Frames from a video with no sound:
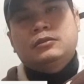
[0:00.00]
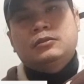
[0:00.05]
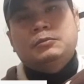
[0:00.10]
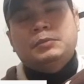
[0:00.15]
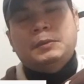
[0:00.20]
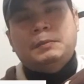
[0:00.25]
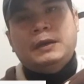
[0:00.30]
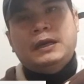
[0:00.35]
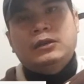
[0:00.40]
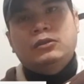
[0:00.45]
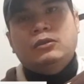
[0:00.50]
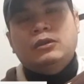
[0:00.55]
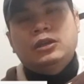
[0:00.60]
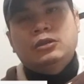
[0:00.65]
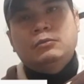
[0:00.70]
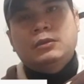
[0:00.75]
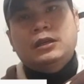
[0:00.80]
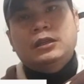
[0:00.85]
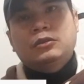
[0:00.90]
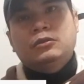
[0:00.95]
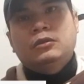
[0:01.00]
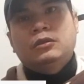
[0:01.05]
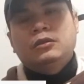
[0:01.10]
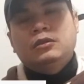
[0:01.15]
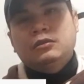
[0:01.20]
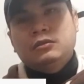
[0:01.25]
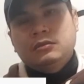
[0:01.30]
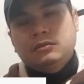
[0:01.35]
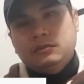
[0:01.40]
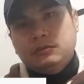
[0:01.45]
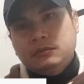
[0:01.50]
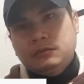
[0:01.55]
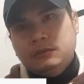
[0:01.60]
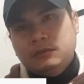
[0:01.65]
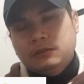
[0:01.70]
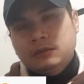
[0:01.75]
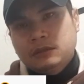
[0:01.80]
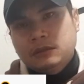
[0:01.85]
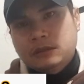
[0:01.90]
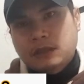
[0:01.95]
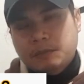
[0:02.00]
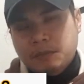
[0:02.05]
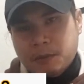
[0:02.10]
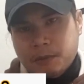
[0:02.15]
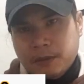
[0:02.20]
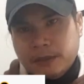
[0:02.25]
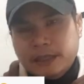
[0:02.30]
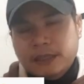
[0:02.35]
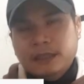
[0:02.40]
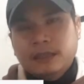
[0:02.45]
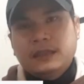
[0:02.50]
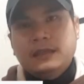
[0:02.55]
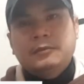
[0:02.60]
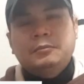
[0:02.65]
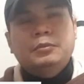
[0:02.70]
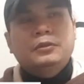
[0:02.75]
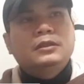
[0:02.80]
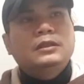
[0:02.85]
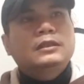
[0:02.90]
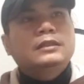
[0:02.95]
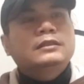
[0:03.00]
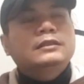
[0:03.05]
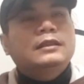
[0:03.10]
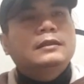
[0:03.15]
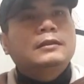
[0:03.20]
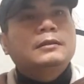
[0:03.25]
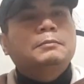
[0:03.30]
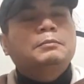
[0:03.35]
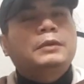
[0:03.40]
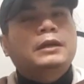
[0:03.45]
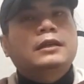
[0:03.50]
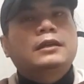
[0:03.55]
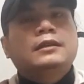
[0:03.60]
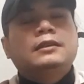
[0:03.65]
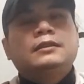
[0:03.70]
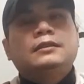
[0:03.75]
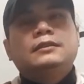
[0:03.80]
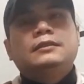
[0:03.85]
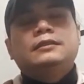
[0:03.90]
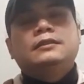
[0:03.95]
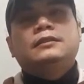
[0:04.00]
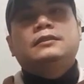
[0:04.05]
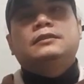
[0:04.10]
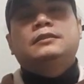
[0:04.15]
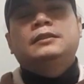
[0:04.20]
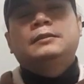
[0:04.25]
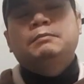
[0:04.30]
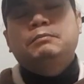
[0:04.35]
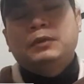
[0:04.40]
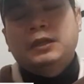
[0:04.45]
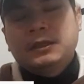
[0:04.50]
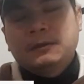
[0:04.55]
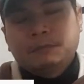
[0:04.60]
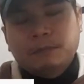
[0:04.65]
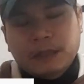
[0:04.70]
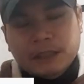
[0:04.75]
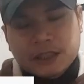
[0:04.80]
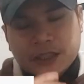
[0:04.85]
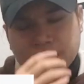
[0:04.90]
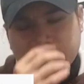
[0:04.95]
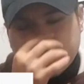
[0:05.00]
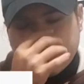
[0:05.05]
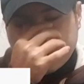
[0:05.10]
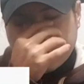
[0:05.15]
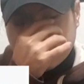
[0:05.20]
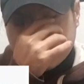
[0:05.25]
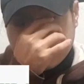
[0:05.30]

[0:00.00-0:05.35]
kung paano kayo makatulong, sa pamagitan po ng isang pag, simpleng pag-share